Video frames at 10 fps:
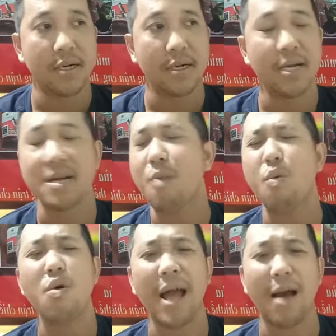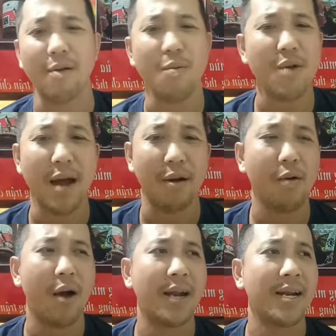nên không có nào
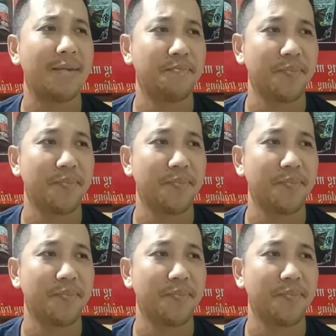đâu anh em.